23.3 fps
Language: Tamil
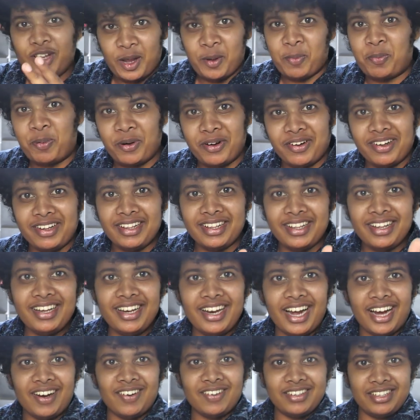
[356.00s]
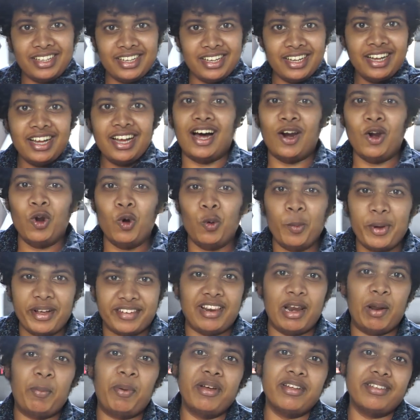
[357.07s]
ஸோ இப்போ வந்து நான் வந்து
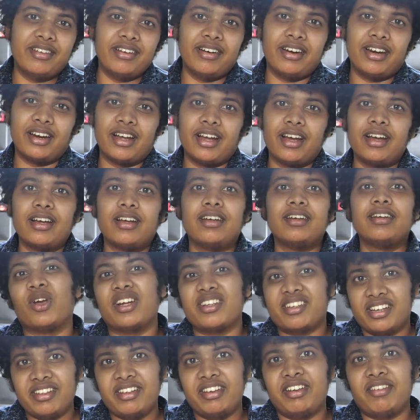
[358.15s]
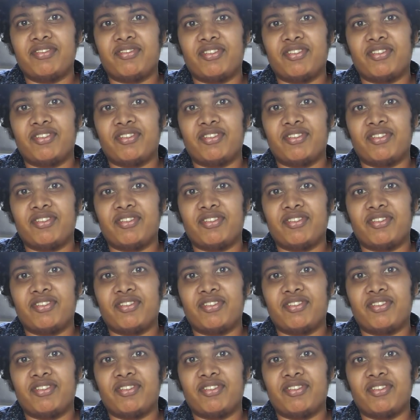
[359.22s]
லூமிக்ஸில் பேசிகிட்டு இருக்கேன் யூ கேன் சி த